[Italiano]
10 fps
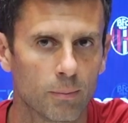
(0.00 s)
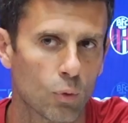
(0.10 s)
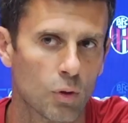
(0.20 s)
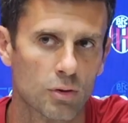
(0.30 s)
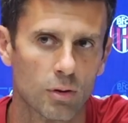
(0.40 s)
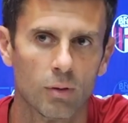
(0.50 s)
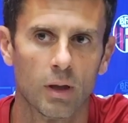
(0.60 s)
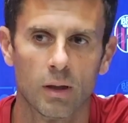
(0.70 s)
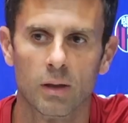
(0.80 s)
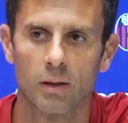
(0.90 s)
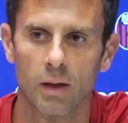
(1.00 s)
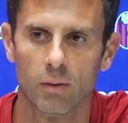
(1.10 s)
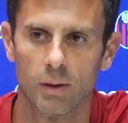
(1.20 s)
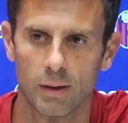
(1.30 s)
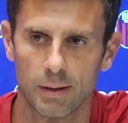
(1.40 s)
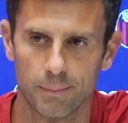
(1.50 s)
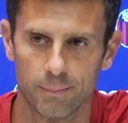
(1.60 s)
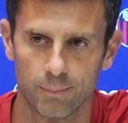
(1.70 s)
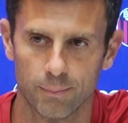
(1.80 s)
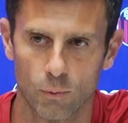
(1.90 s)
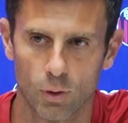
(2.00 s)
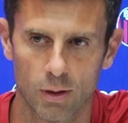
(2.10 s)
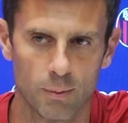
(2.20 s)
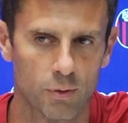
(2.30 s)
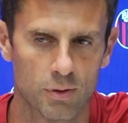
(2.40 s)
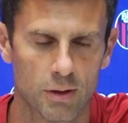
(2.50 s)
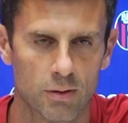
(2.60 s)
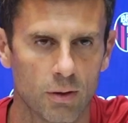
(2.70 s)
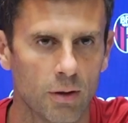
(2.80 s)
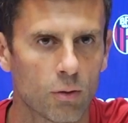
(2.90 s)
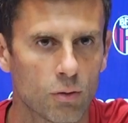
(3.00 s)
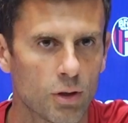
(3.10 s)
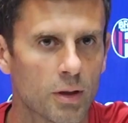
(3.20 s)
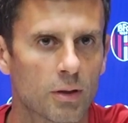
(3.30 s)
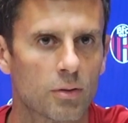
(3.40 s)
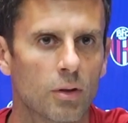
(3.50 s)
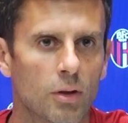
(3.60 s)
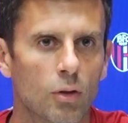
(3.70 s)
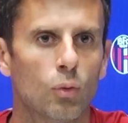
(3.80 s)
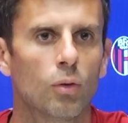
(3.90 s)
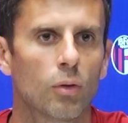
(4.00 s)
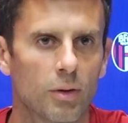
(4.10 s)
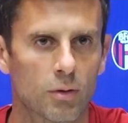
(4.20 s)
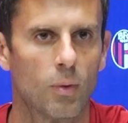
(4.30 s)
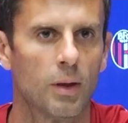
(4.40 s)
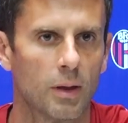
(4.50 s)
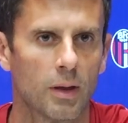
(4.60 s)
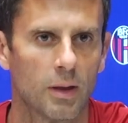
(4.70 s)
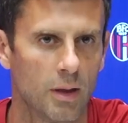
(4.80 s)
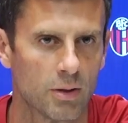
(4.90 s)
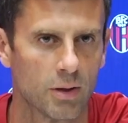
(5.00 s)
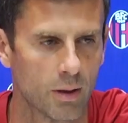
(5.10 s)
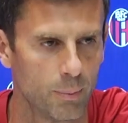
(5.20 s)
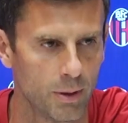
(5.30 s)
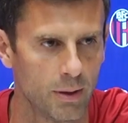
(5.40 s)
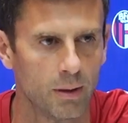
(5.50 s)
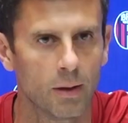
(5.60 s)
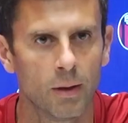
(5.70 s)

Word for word: Questa è una, anche una, una dimostrazione di concentrazione di tutta una squadra che riesce a capire